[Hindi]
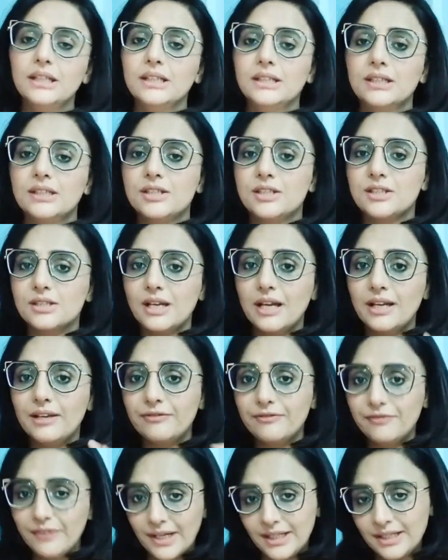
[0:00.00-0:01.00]
जिसका
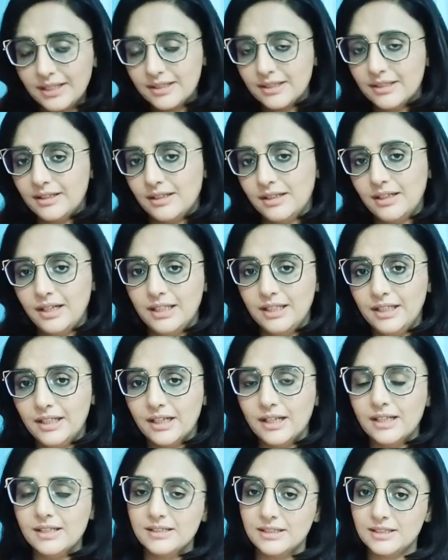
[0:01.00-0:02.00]
इफ़ेक्ट कहीं ना
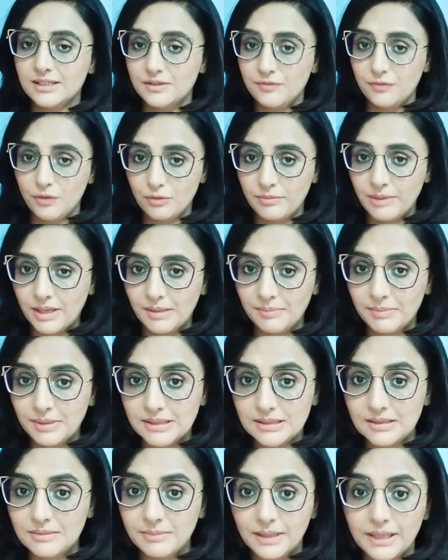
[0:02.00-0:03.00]
कहीं सिक्सटी फोर
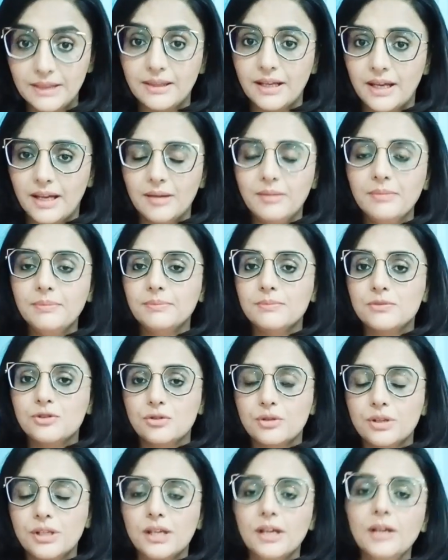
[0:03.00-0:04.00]
पिक्सल बनता है
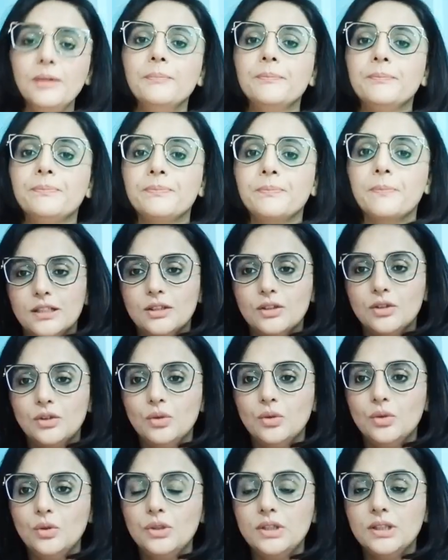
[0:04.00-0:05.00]
जुड़ के
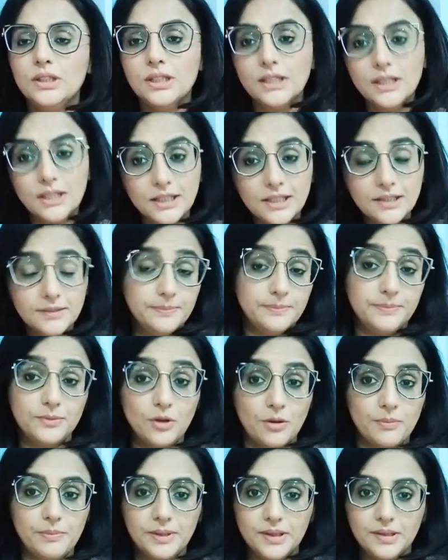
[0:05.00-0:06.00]
तो थर्ड
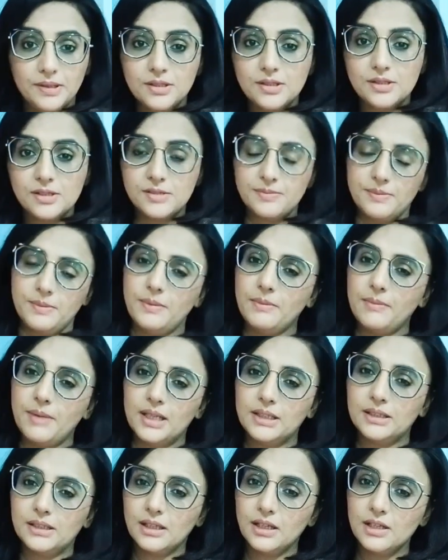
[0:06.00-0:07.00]
टॉपिक जिस पर मैं
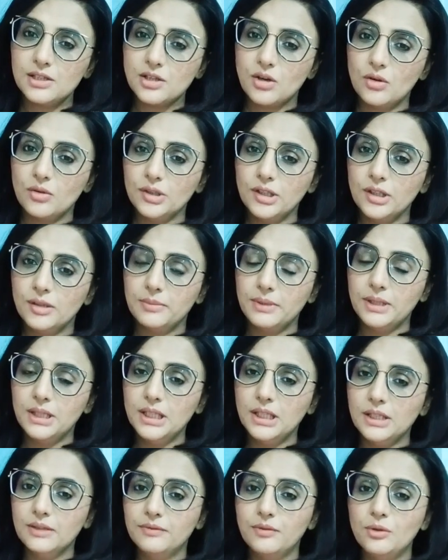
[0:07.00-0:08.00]
बात करना चाहूँगी अभी
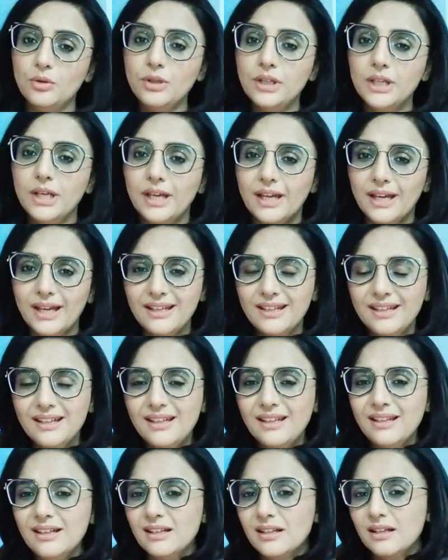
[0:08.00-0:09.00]
वो ये है कि
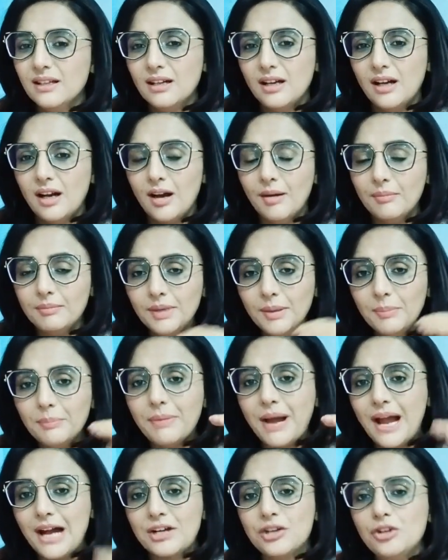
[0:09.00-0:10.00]
हमने
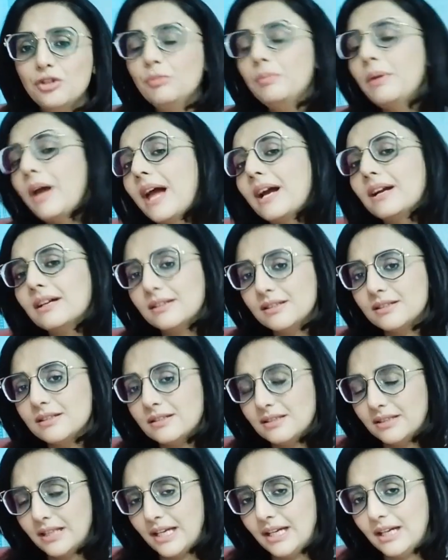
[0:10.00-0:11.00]
बैक टू बैक
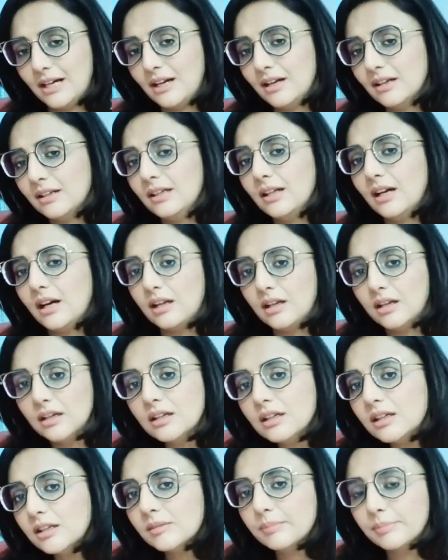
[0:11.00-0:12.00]
देखा कि अलग
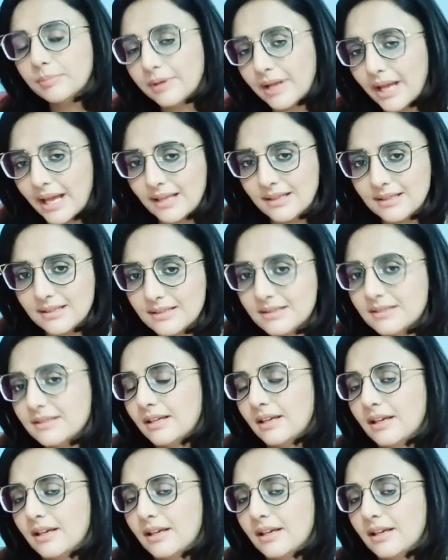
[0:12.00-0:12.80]
अलग ब्रांड्स से